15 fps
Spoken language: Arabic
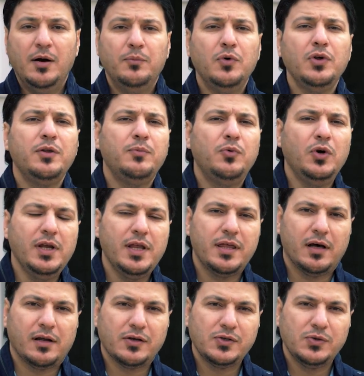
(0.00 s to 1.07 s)
مذ
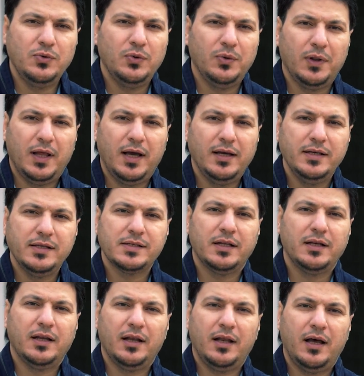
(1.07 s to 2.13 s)
بعث رسول الله
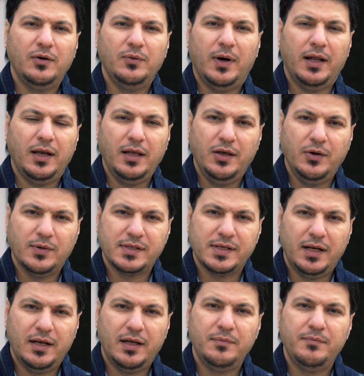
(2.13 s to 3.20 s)
صلى الله عليه
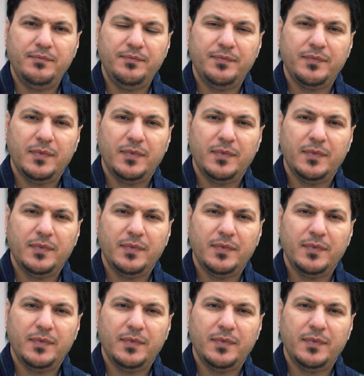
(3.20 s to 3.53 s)
وسلم